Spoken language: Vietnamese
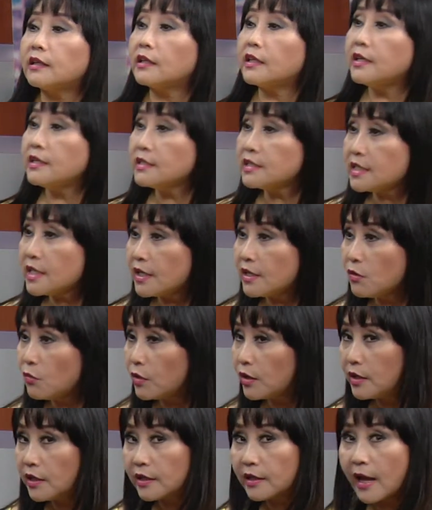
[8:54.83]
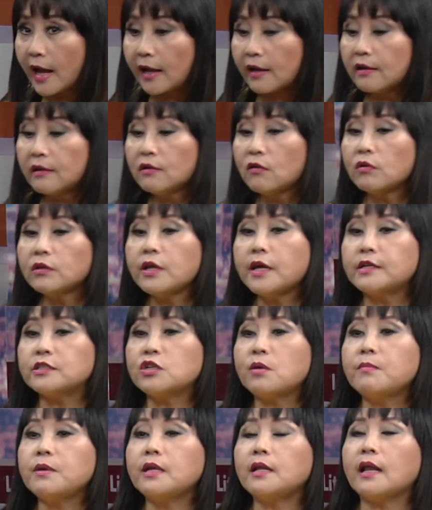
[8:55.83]
tiến sĩ Nguyễn Đình Thắng có thể
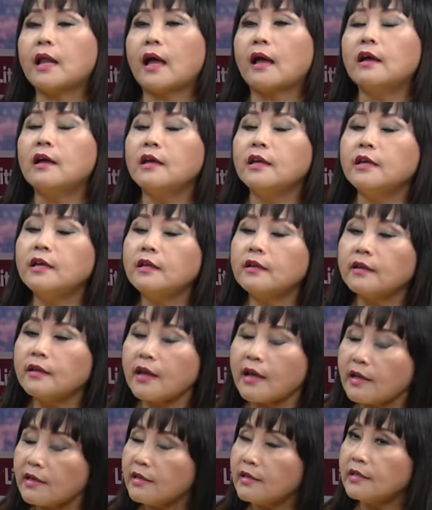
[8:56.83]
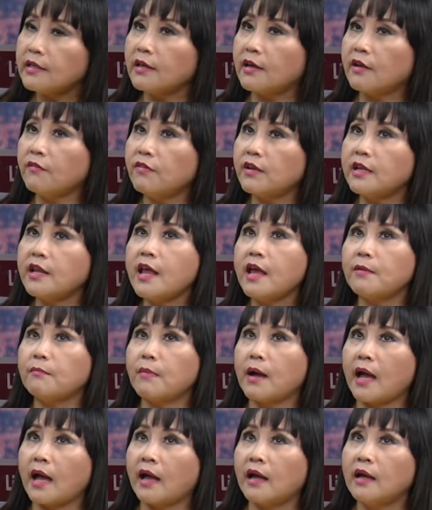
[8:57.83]
cho biết là hiện nay thì cái vấn đề
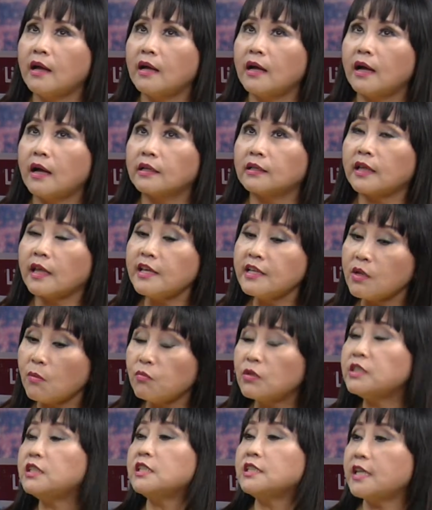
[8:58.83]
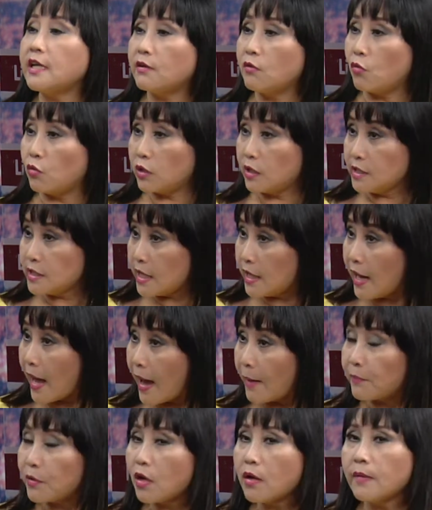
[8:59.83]
mà à, thấy trong cái chương trình của tiến sĩ
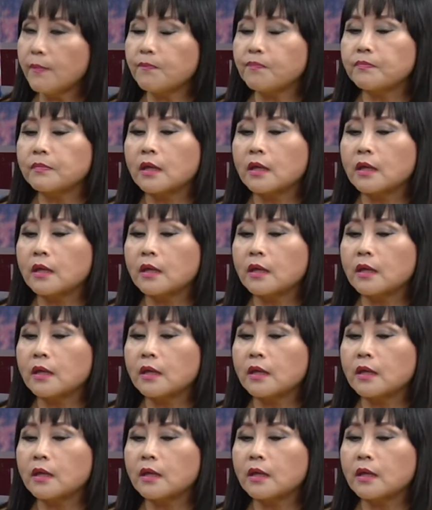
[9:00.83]
làm đó dạ.